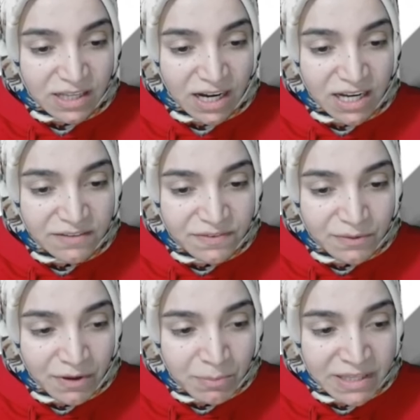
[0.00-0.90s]
da
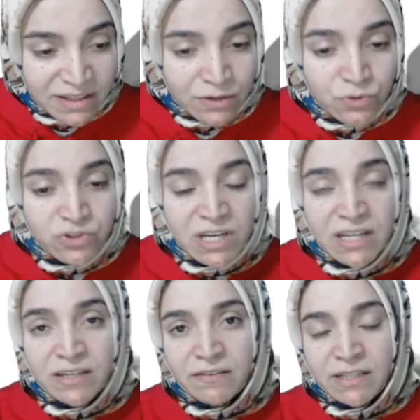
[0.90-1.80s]
alfa ve beta
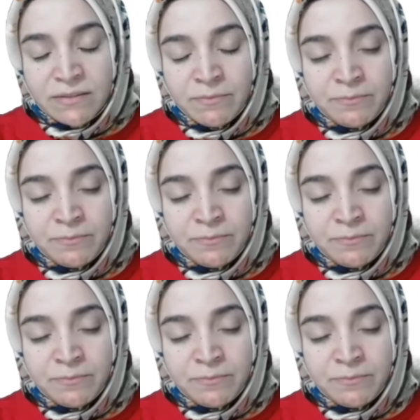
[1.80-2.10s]
hücreleri var.